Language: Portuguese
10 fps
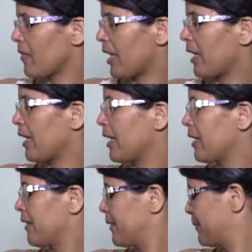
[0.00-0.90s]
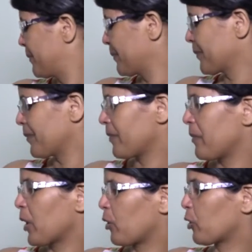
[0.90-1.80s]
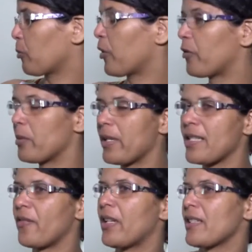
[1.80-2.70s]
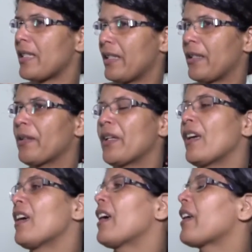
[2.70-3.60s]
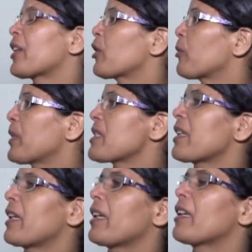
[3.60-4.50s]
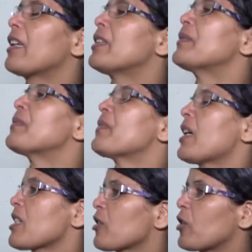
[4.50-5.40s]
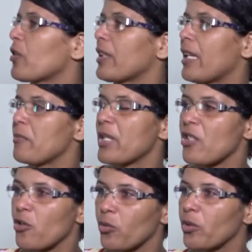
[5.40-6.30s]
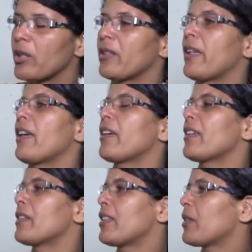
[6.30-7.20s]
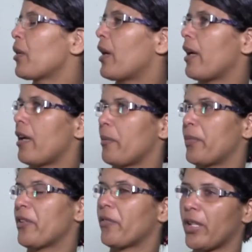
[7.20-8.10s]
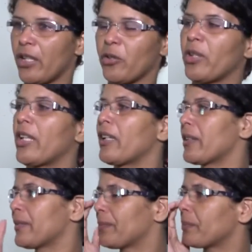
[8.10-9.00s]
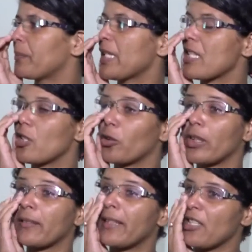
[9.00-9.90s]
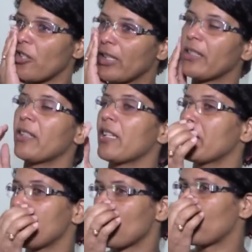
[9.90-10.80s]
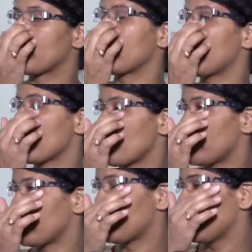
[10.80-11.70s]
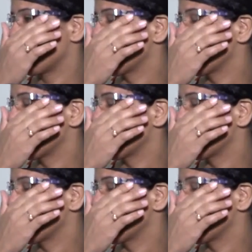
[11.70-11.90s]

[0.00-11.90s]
e me encontro com meu filho mais velho assim, né? Então eu peço que as autoridades me ajudem, né? É, prefeito que precisou tanto da gente na, nas horas que a gente